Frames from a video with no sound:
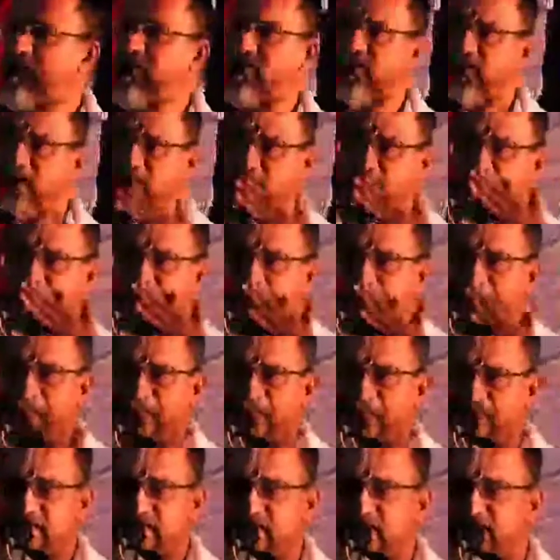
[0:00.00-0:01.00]
மன்னார்குடி
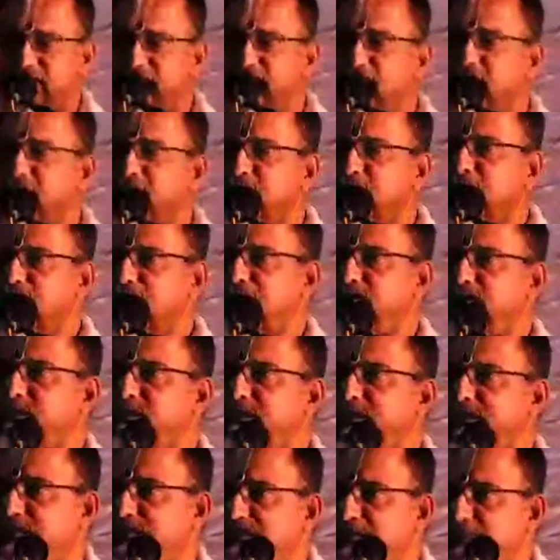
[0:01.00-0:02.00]
பக்கத்தில்
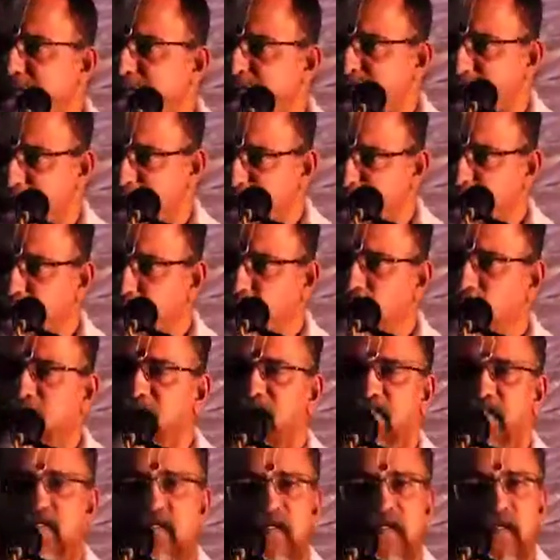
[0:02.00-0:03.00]
நீடாமங்கலத்துக்கு பக்கத்தில்
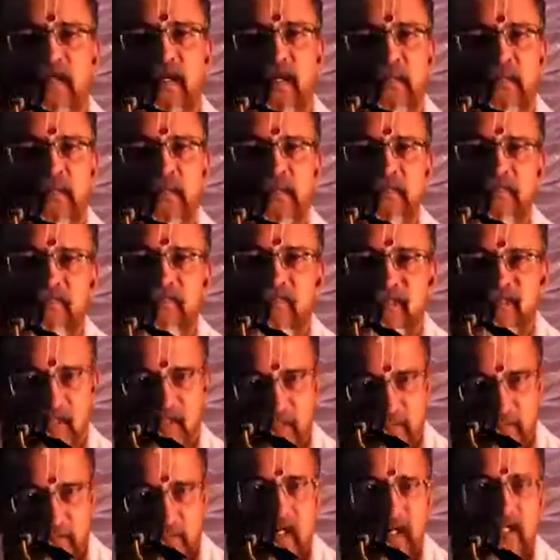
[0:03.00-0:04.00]
பெரம்பூருங்கிற கிராமம்
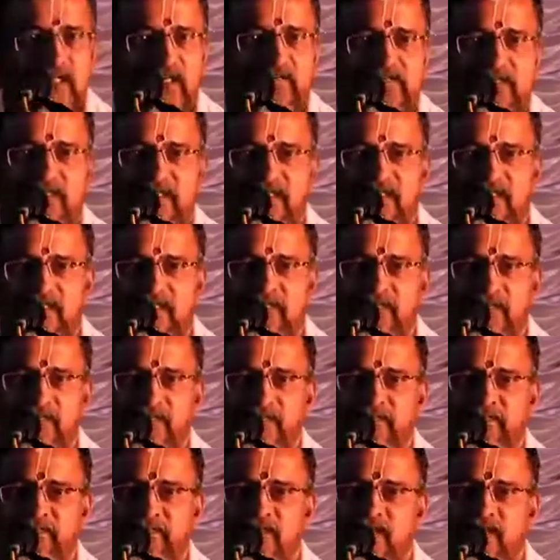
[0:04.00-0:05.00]
பாகவத
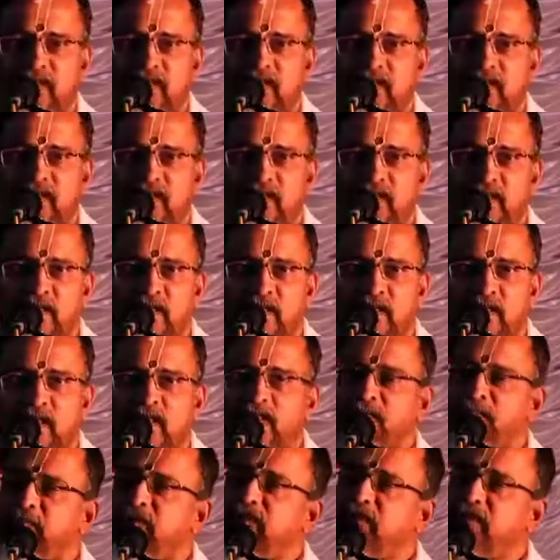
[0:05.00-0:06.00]
கிராமம்
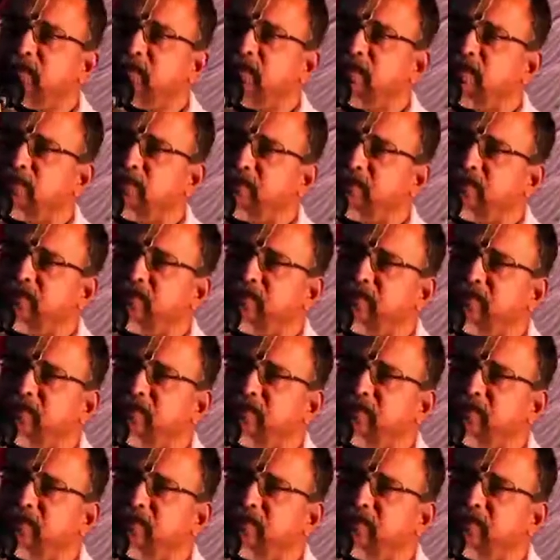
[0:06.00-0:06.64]
அது மாதிரி நிறைய